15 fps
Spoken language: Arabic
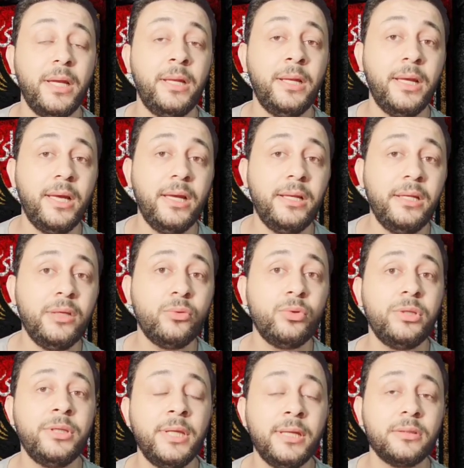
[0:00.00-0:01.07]
الاهلي
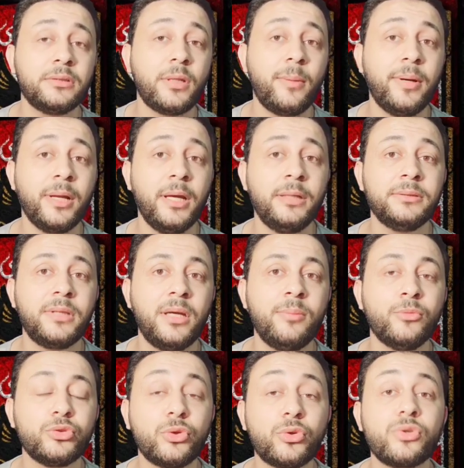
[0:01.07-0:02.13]
والنادي طبعا هيونداي
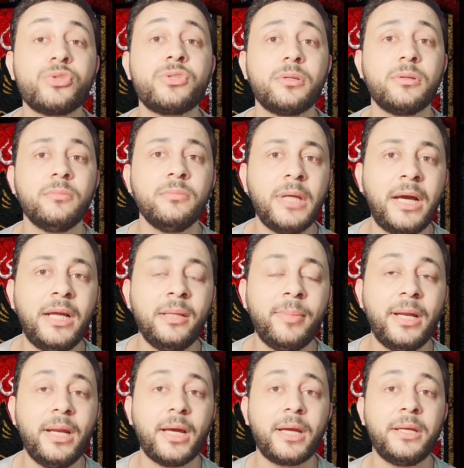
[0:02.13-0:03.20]
موتورز يعني
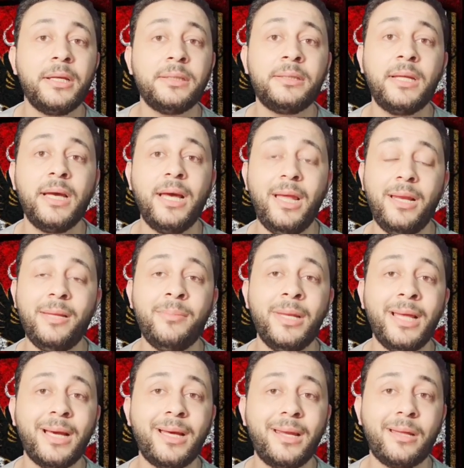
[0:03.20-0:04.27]
بلغ النادي الاهلي من
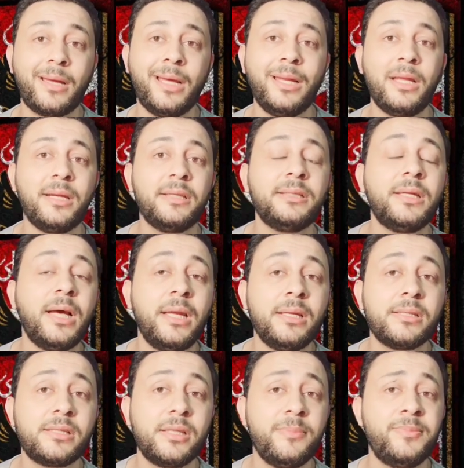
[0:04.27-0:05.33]
الاخر خلى النادي
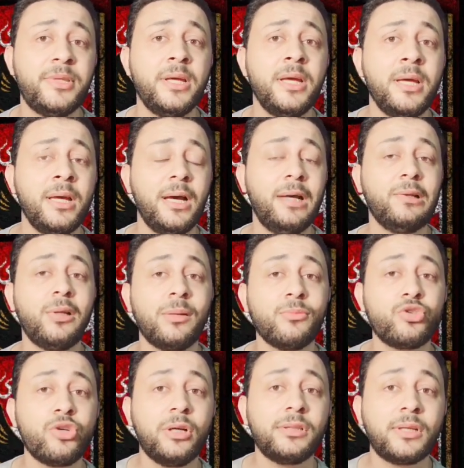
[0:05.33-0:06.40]
الاهلي ستيب قال انا
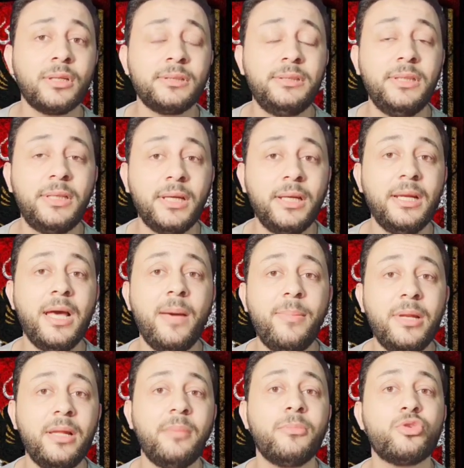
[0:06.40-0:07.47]
مش هقدر اديك اللاعب
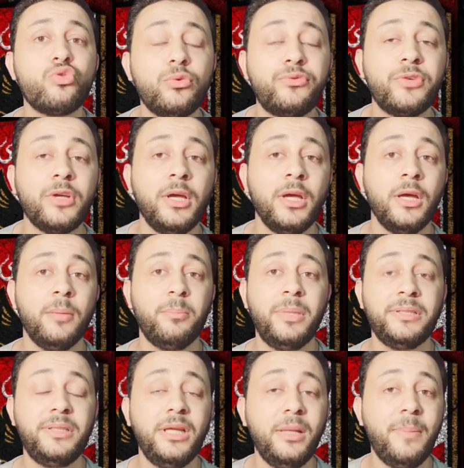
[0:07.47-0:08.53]
اللي لما اشوف
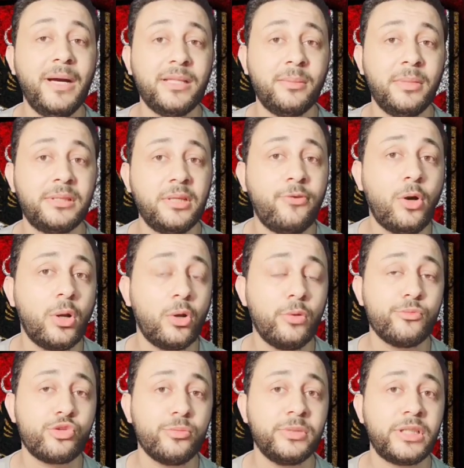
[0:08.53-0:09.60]
بديل بعد ما اتفقوا على
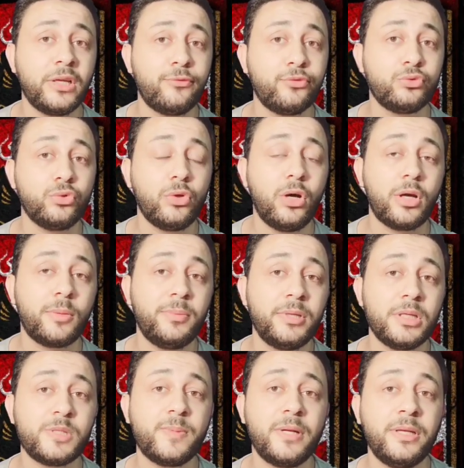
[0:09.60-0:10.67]
500 الف دولار
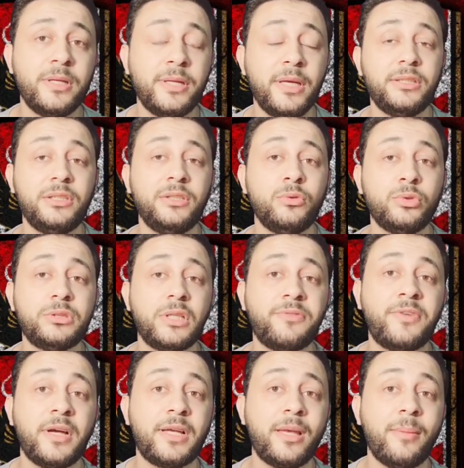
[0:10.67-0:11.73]
بالنسبه للنادي
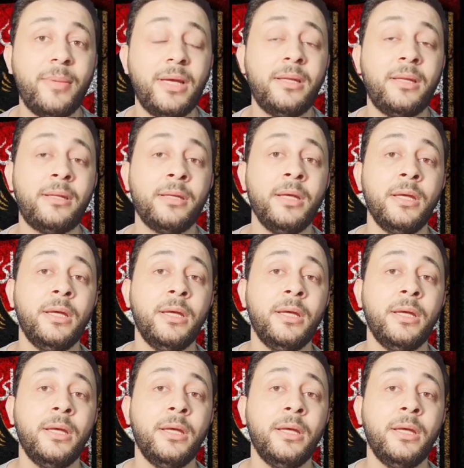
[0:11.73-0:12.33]
واتفق كمان